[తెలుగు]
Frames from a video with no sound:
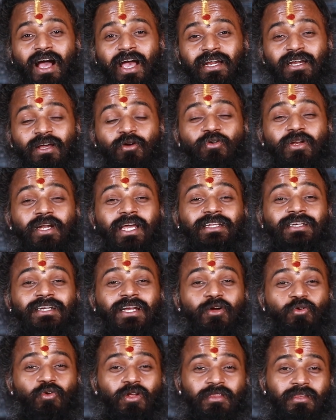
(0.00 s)
అయినా కూడా
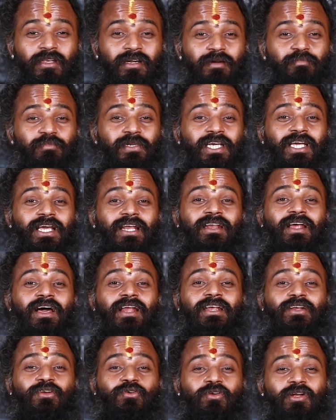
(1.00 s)
ఏదైనా కొత్త కంపెనీకి
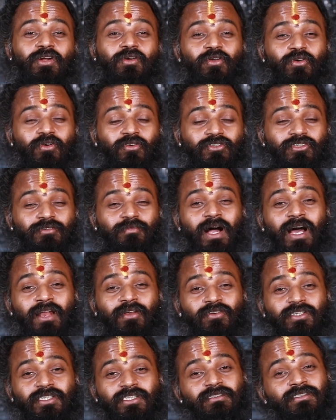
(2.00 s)
వెళ్ళాలి వాళ్ళు కొంచెం
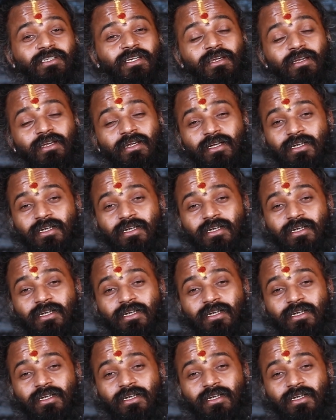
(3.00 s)
ఆలోచించి